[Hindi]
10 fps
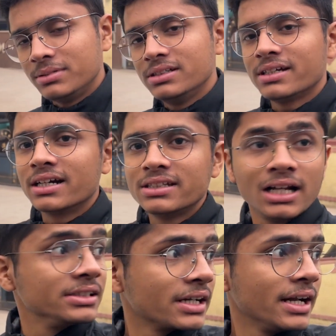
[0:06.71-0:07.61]
तीस सेकंड
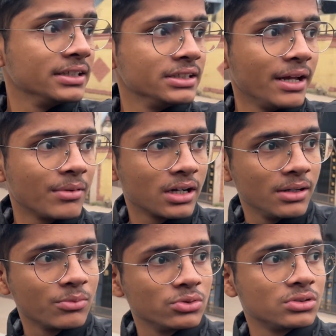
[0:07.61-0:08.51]
चालीस सेकंड ऐसी टाइप का
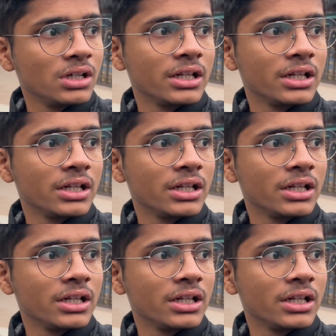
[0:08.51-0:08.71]
क्लिप कुछ किया